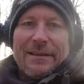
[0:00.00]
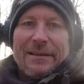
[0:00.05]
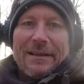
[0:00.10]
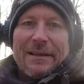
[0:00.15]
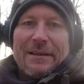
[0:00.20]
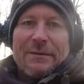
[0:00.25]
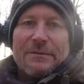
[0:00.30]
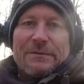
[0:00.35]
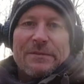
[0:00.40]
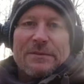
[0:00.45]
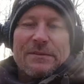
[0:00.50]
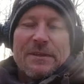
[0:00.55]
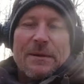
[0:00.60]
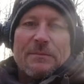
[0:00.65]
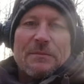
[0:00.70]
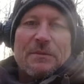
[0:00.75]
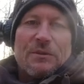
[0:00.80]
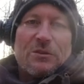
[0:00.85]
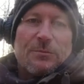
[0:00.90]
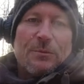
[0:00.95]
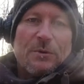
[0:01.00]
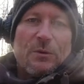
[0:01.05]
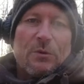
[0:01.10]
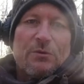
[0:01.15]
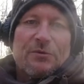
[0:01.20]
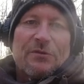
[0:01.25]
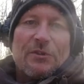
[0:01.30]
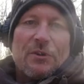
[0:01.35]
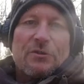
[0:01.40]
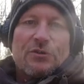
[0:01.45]
Hallo zusammen, ich
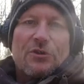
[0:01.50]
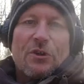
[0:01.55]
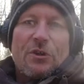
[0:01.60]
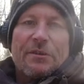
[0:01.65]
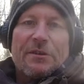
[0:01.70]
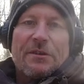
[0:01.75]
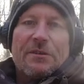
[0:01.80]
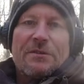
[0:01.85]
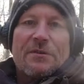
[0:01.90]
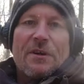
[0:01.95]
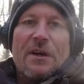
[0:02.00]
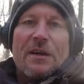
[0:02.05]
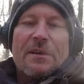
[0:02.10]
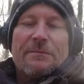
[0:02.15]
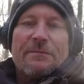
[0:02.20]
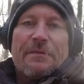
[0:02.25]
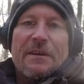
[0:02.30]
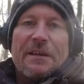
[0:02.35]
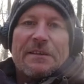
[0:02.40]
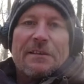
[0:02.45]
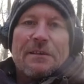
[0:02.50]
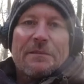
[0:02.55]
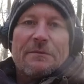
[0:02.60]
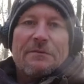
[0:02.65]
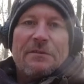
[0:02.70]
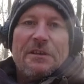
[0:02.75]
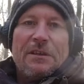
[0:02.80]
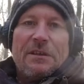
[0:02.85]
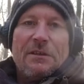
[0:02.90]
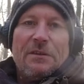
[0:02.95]
begrüße euch heute zu einem weiteren
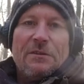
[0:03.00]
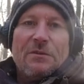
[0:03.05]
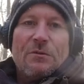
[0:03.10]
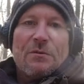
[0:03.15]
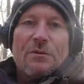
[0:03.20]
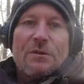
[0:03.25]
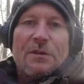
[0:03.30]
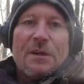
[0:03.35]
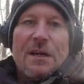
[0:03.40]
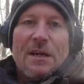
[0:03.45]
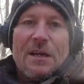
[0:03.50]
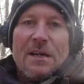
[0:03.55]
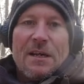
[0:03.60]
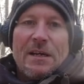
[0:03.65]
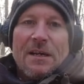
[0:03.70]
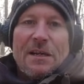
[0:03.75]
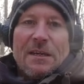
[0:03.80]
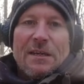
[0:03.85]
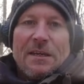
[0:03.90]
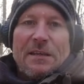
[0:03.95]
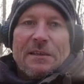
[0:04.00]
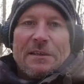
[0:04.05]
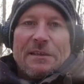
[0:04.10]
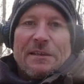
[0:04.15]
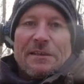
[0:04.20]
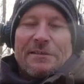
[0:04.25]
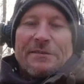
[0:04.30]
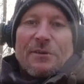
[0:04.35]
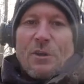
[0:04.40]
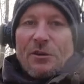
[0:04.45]
Video
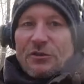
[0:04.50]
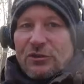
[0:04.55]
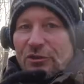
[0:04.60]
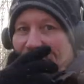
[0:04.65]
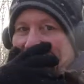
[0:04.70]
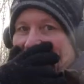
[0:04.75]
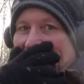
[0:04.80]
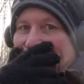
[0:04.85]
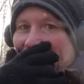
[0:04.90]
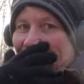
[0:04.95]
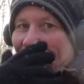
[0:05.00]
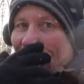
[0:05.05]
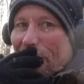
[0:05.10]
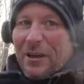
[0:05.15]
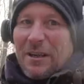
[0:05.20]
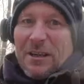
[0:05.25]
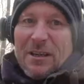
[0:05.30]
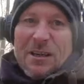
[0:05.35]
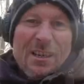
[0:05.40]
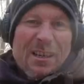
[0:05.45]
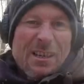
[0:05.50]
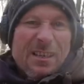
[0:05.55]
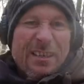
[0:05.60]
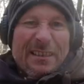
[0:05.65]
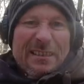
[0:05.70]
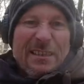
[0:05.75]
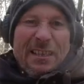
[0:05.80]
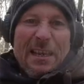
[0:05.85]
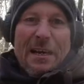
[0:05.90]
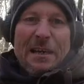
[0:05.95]
des Goldschen Schatzsucher.
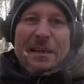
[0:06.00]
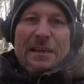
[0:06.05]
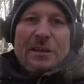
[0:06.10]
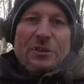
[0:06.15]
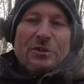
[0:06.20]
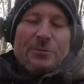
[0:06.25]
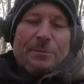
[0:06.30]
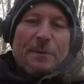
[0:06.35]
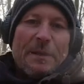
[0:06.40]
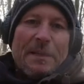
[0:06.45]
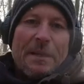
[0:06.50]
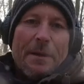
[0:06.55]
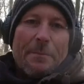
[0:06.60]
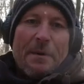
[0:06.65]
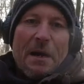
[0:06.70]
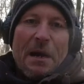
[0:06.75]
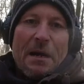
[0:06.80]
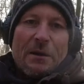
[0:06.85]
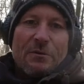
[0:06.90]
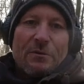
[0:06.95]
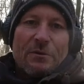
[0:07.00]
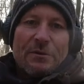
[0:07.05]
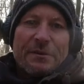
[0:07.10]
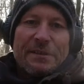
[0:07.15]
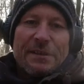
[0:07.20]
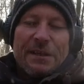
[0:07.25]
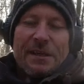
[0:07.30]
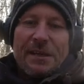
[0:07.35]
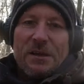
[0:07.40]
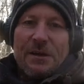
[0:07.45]
Ich bin der Markus
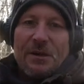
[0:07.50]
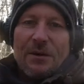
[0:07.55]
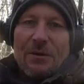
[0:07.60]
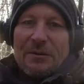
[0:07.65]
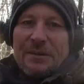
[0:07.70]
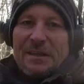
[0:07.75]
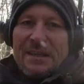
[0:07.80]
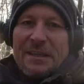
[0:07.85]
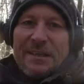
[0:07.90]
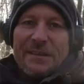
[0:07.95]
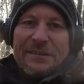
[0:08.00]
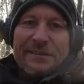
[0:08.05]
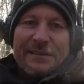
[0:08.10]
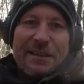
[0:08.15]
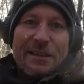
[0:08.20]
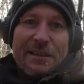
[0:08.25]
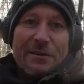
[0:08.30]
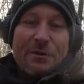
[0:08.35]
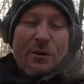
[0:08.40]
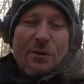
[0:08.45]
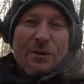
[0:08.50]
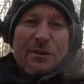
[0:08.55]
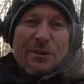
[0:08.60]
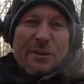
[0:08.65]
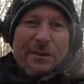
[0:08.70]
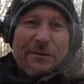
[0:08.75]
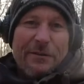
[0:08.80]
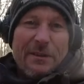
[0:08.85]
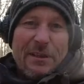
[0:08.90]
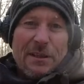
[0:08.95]
und ihr seid
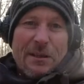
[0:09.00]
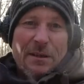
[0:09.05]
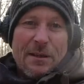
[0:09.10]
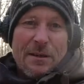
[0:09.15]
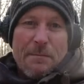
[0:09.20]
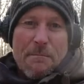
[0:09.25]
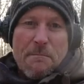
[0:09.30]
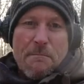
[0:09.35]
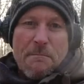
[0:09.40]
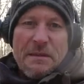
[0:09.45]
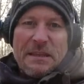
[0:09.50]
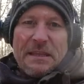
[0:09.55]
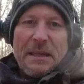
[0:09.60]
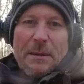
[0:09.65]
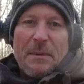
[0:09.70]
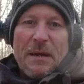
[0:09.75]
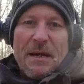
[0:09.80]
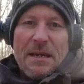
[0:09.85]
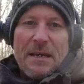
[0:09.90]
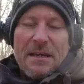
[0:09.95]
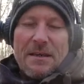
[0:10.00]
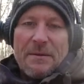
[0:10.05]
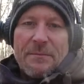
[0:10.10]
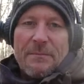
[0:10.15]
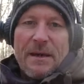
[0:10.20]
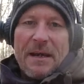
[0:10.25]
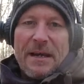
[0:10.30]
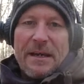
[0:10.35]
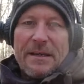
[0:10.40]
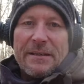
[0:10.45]
heute wieder mit dabei
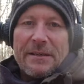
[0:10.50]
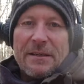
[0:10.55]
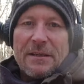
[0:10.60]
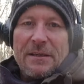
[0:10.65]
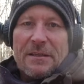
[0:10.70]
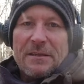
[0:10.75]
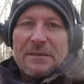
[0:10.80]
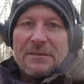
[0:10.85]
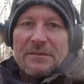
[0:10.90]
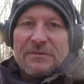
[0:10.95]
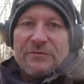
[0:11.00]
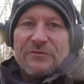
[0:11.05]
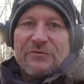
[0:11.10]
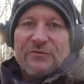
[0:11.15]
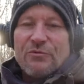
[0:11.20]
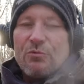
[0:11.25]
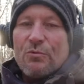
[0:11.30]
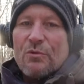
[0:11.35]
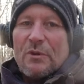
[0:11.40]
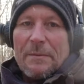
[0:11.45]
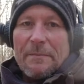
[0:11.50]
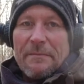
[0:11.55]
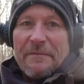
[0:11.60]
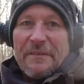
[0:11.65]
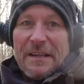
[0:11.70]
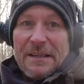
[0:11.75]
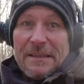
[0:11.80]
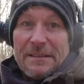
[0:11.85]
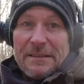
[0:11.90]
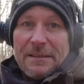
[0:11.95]
bei einer Suche im
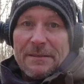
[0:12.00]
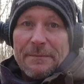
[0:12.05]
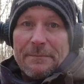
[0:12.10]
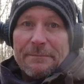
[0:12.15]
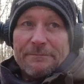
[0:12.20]
Wald.